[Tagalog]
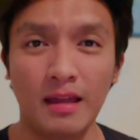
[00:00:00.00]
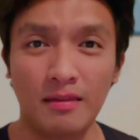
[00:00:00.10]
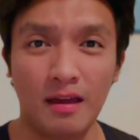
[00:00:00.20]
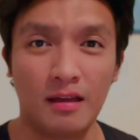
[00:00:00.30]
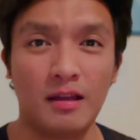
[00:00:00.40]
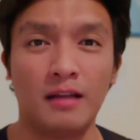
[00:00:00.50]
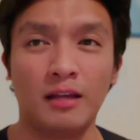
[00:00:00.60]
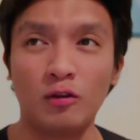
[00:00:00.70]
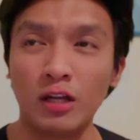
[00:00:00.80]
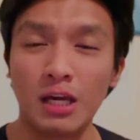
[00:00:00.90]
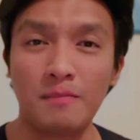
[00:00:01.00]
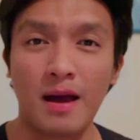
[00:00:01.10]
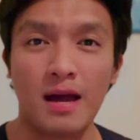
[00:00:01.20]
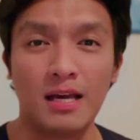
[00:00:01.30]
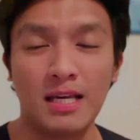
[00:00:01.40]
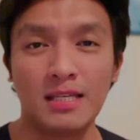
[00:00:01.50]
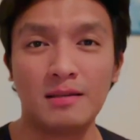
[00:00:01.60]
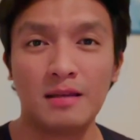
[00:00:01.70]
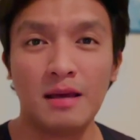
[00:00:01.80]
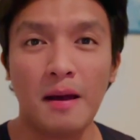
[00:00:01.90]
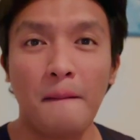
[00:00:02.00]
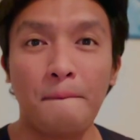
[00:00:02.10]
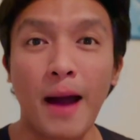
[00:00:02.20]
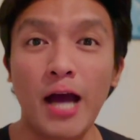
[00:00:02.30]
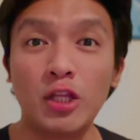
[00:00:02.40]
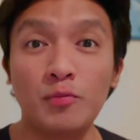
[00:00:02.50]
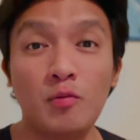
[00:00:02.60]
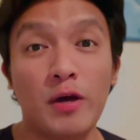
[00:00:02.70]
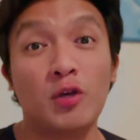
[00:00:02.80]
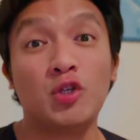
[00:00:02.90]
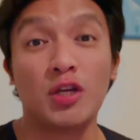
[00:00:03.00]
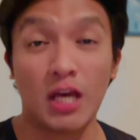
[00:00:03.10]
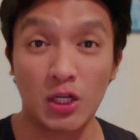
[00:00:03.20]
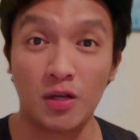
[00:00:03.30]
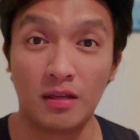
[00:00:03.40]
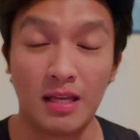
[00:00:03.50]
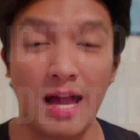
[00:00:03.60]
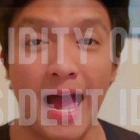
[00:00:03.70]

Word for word: and then, ang tanong ng iba is, paano po ba yung duration din ng